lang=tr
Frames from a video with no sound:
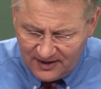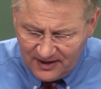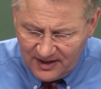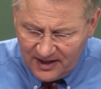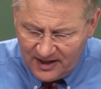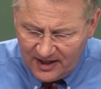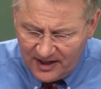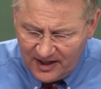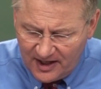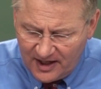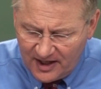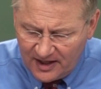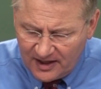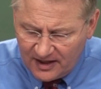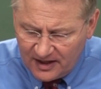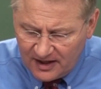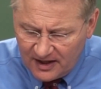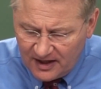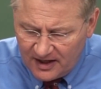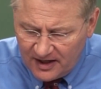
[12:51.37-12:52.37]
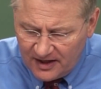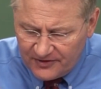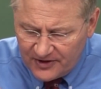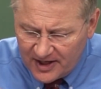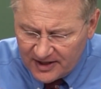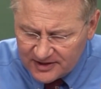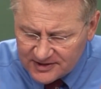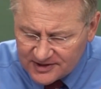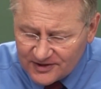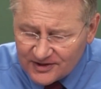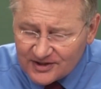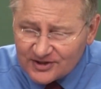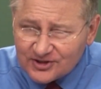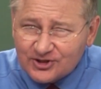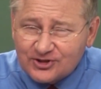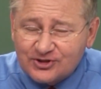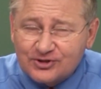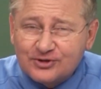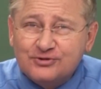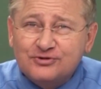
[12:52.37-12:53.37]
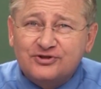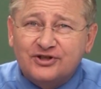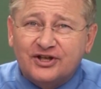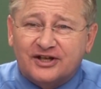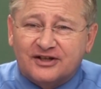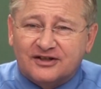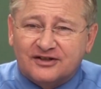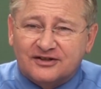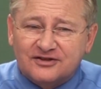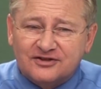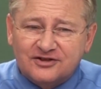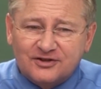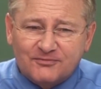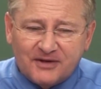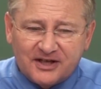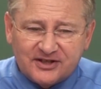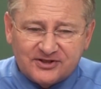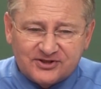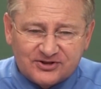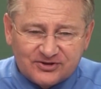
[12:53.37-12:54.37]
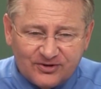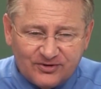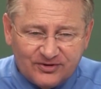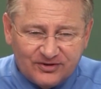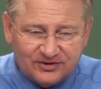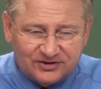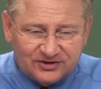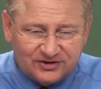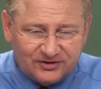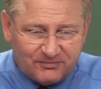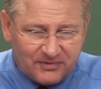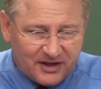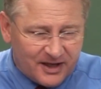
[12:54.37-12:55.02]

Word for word: Tanrı bizimle konuşarak düşüncelerimizi,